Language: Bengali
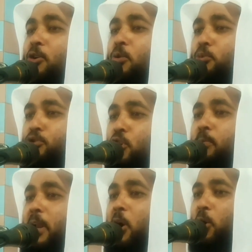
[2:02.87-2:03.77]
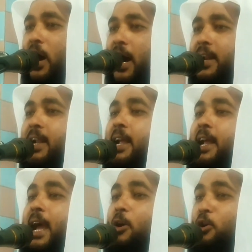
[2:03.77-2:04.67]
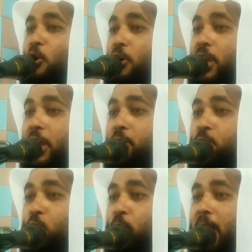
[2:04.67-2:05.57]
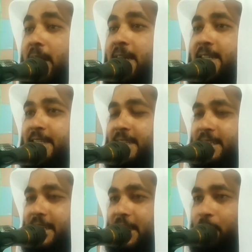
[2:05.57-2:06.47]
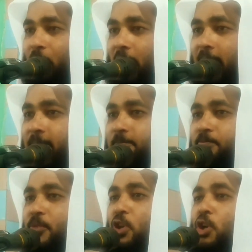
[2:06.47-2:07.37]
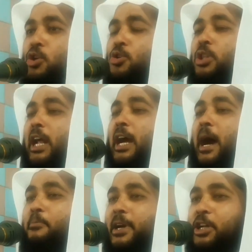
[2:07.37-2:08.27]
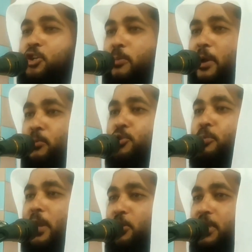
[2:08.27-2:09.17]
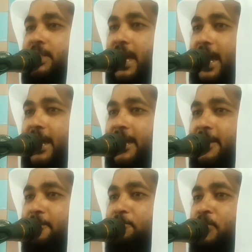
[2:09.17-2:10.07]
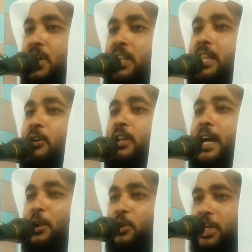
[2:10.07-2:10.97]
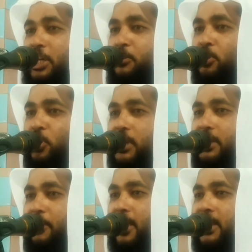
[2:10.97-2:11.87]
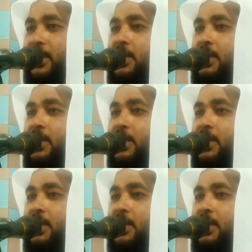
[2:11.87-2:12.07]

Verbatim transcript: এখনো মুসলমান হওয়ার এখনো অনেক দূর বাকি আছে ঠিক কিনা বলেন সুতরাং আমরা কি সবাই মুসলমান হতে চাই তাহলে কারো কি গিবত করা যাবে